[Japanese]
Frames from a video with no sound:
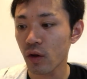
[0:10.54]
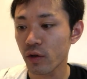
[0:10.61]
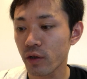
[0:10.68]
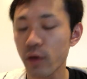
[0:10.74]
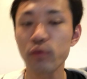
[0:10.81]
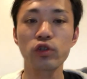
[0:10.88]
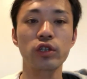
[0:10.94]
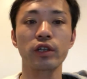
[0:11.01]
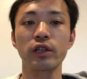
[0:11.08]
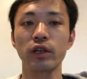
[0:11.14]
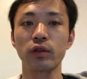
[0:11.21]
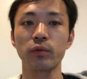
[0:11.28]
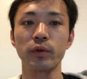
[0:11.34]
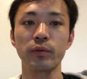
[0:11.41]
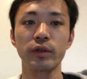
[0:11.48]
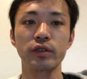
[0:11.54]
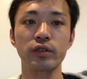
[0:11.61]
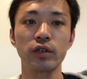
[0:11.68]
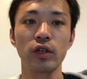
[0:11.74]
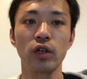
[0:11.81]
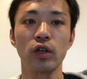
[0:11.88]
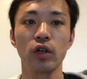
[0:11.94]
レビューしていきたいと思いま
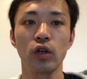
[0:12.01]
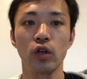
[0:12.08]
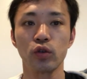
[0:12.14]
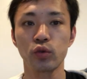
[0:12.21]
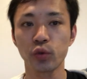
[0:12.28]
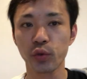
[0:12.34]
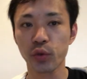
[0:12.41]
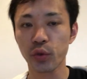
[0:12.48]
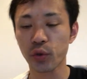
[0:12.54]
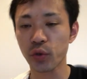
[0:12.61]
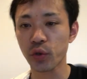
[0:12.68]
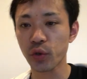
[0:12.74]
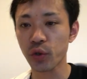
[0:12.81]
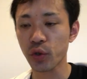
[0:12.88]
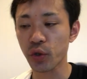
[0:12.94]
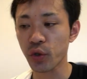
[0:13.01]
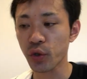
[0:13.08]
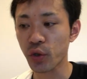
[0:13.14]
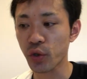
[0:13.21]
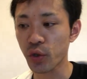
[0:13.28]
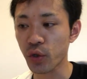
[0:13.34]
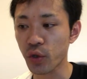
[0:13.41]
す。
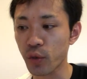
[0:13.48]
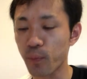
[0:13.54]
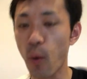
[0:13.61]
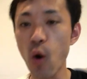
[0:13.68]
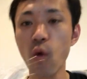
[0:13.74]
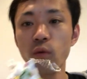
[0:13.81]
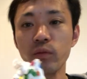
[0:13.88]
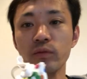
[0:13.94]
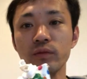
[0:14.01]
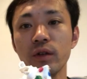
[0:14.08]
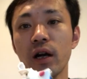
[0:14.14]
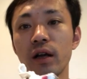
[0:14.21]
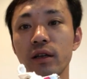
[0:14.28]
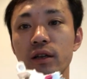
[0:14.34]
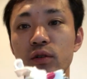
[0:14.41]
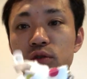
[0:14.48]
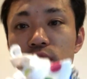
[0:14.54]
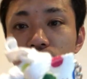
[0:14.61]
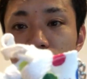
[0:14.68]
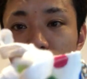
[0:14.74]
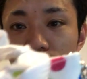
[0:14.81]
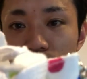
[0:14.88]
ドルルボンはい、こち
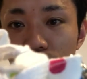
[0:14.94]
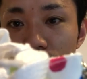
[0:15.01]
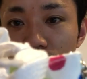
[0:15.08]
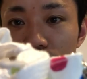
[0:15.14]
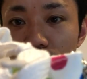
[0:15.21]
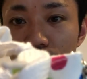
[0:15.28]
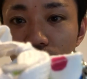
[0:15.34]
らですね。